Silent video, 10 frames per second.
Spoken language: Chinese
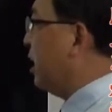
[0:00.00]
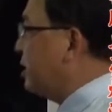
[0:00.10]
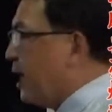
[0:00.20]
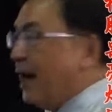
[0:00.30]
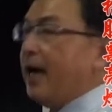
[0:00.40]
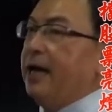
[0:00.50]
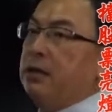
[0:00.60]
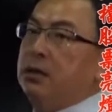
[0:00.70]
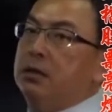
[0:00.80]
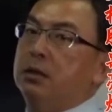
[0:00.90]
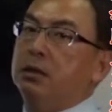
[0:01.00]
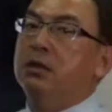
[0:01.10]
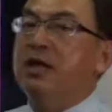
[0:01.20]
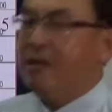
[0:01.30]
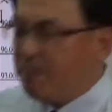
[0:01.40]
跌下来？
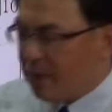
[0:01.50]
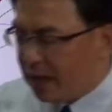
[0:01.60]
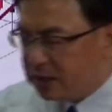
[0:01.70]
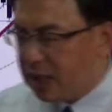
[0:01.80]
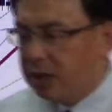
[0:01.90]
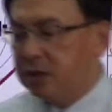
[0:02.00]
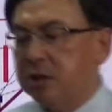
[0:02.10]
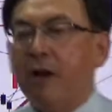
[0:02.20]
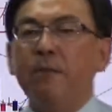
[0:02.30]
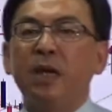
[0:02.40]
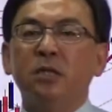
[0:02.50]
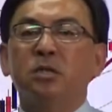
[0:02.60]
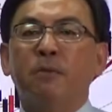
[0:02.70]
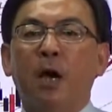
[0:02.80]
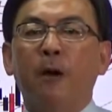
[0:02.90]
你马上你就要面临
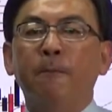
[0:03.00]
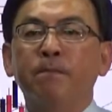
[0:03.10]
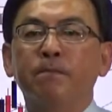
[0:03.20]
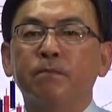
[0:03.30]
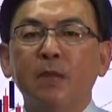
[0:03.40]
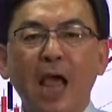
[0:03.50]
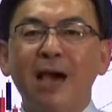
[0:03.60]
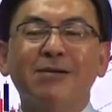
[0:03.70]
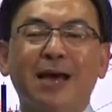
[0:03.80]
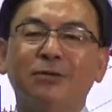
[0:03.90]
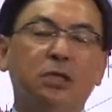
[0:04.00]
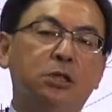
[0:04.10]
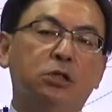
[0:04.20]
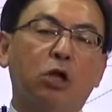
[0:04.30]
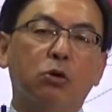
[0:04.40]
什么套牢的一
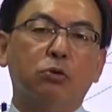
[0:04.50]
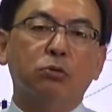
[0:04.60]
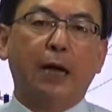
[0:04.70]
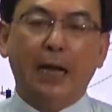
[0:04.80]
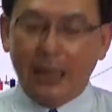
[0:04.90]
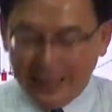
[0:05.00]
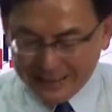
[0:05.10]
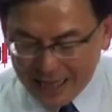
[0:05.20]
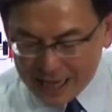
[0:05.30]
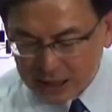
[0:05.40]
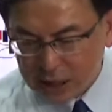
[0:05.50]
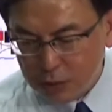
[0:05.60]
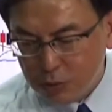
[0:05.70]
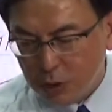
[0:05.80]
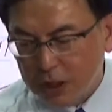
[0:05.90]
个痛苦啊！但是
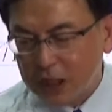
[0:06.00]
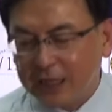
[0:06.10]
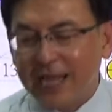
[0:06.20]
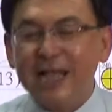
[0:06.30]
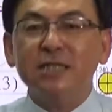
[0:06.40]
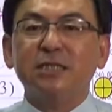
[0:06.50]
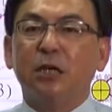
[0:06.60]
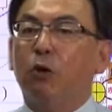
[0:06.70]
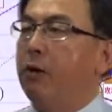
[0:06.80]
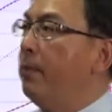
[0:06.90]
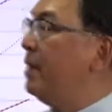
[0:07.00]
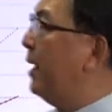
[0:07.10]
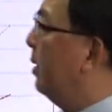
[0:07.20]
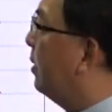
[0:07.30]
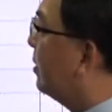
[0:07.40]
如果你跟着我们
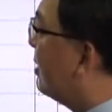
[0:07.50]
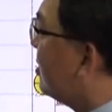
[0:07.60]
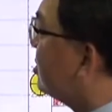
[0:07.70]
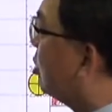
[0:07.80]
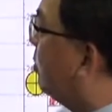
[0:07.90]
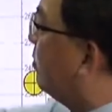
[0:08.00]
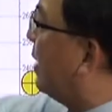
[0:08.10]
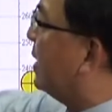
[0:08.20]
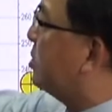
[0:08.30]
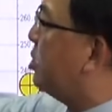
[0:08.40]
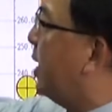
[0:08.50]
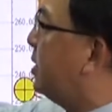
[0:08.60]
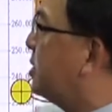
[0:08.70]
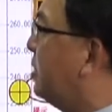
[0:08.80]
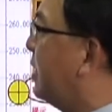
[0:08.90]
呐，跟着我们买
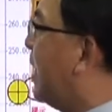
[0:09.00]
GS，你